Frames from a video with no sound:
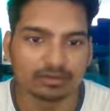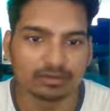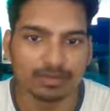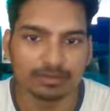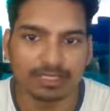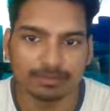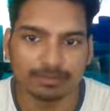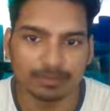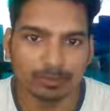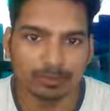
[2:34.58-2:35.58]
तो हमने यहाँ
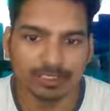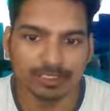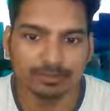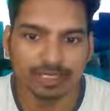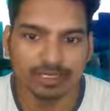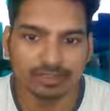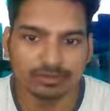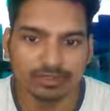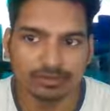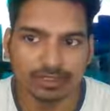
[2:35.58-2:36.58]
पे प्रॉपर्टी में आ
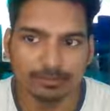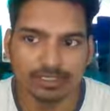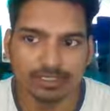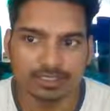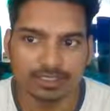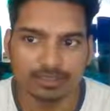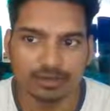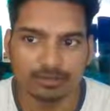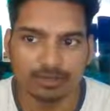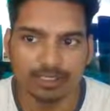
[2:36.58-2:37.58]
चुके हैं और यहाँ पे देख सकते
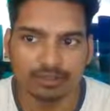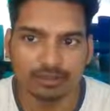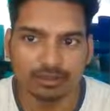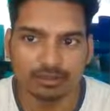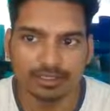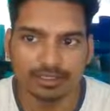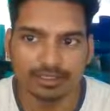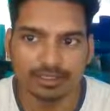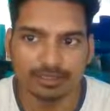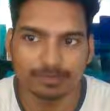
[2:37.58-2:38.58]
हो हमारा जो है ऑलरेडी
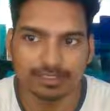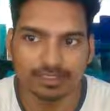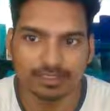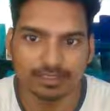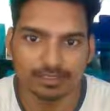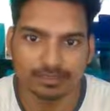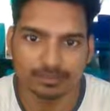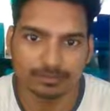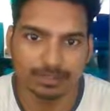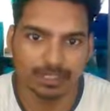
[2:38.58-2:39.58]
यहाँ पे सर्च
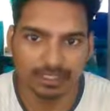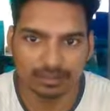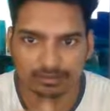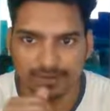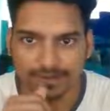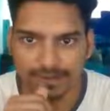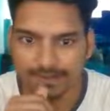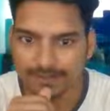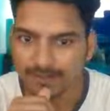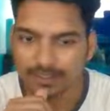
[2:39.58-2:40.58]
कंसोल में ऐड हो गया है
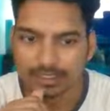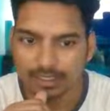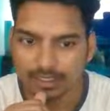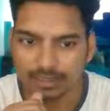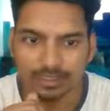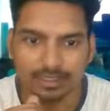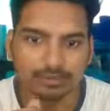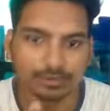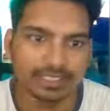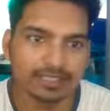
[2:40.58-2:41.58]

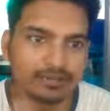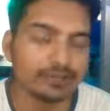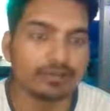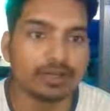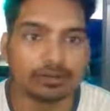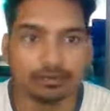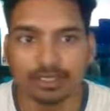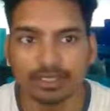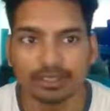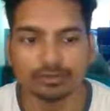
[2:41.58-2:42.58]
ऑटोमेटिक वेरीफाई हो
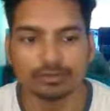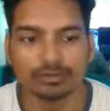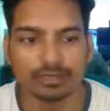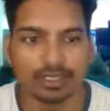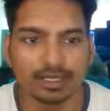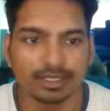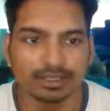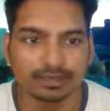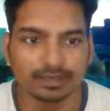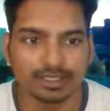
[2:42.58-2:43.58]
गया है क्यों हो गया
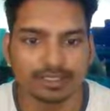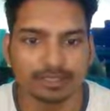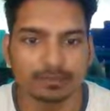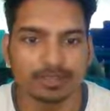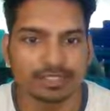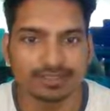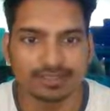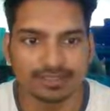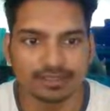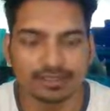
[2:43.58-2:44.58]
है इसके पीछे
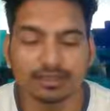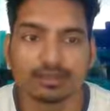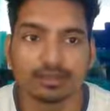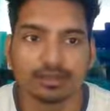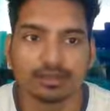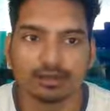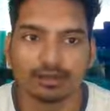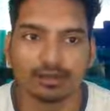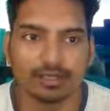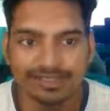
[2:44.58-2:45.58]
रीज़न है
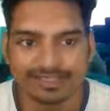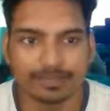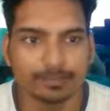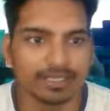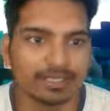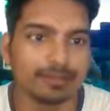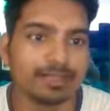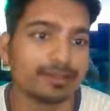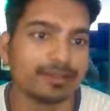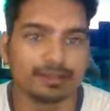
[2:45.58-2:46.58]
आ, इससे पहले
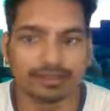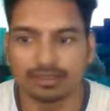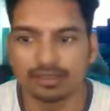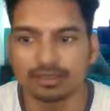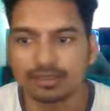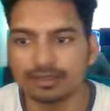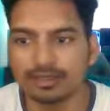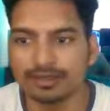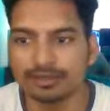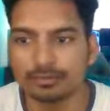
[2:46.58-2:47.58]
मैंने लिंक करके रखा
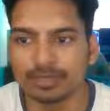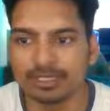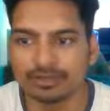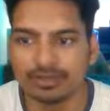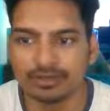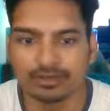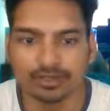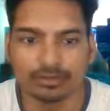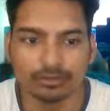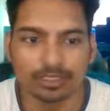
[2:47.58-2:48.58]
था ऑटोमेटिक
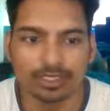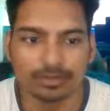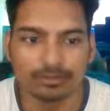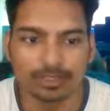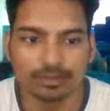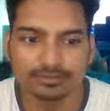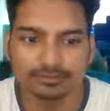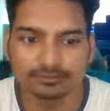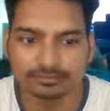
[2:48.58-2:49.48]
वेरीफाई हो गया है हमारा